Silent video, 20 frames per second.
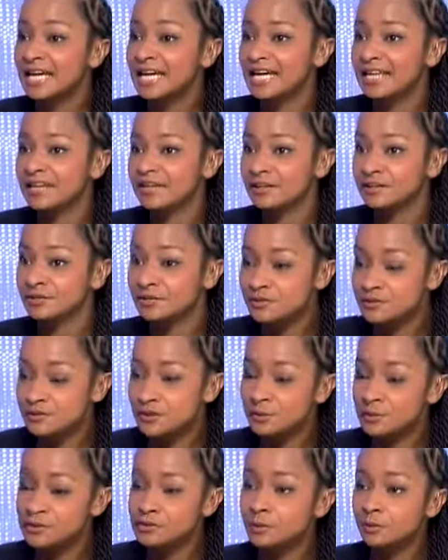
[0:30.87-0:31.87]
Et euh,
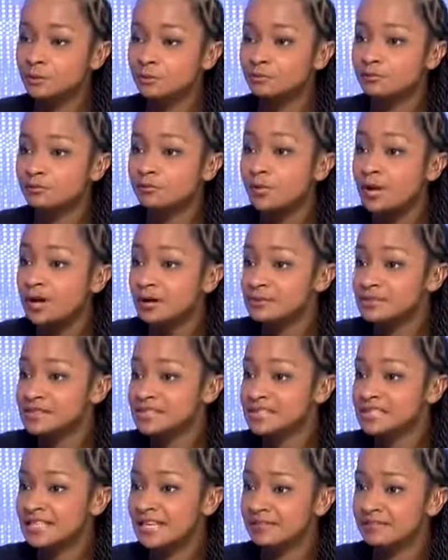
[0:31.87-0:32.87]
justement ce qu'on voit
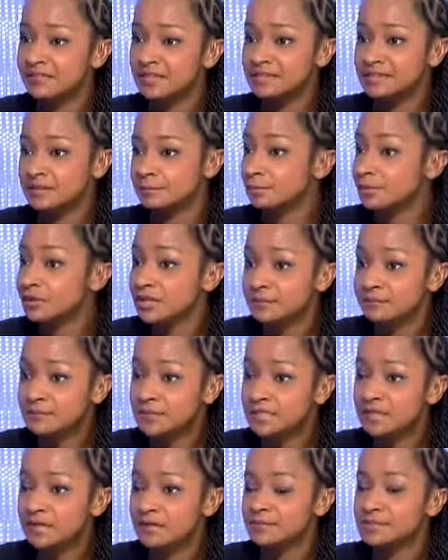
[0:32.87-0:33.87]
aussi avec des
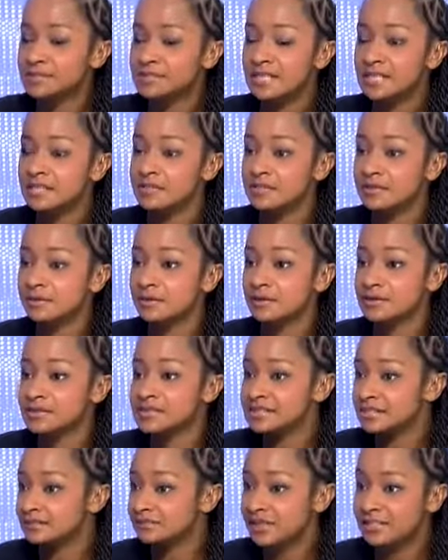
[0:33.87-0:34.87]
polémiques comme celle sur euh,
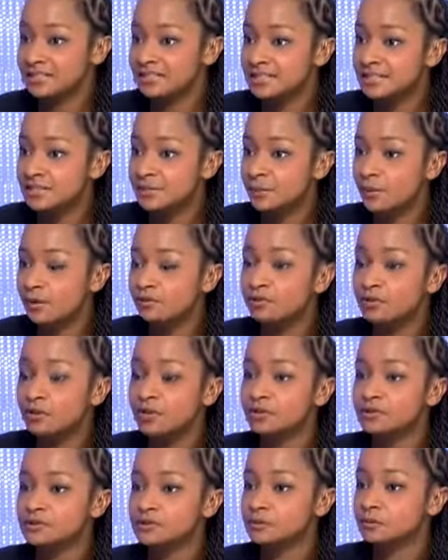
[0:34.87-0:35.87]
Stéphane Guillon en
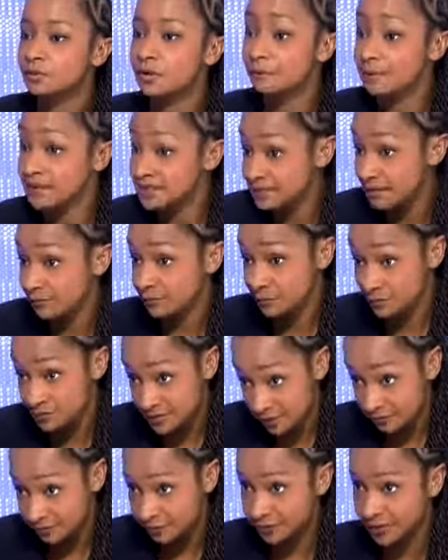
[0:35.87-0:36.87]
France ou euh, Bassam
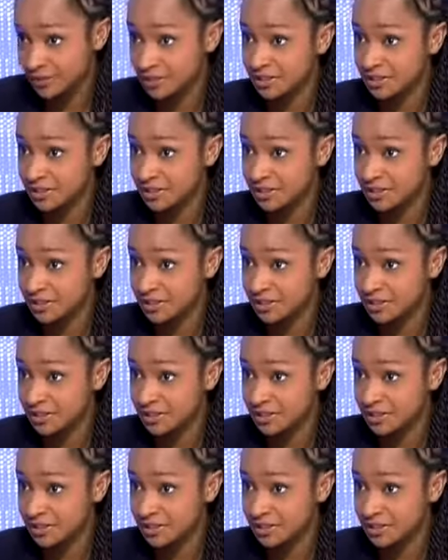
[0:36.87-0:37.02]
Youssef en